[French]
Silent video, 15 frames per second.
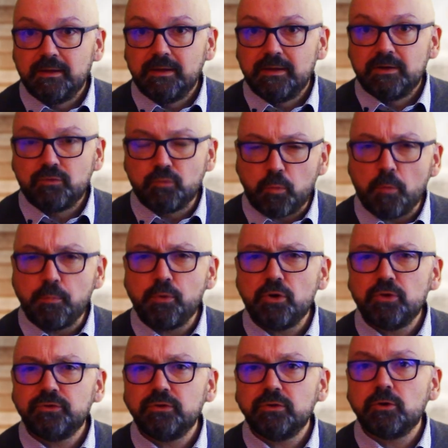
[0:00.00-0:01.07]
Je vous
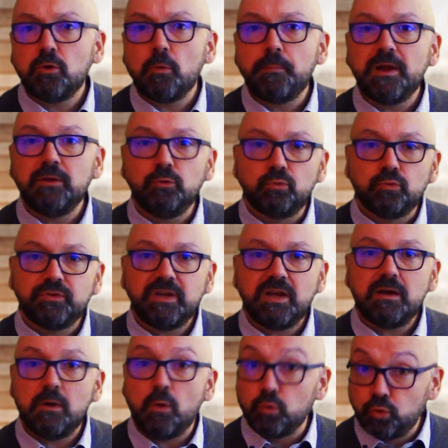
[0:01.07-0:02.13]
propose que l'on parle de tout ça
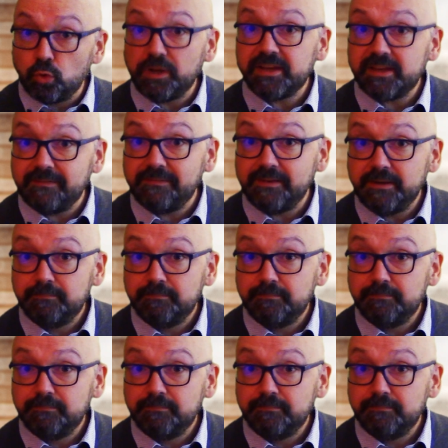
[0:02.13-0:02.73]
autour d'un café.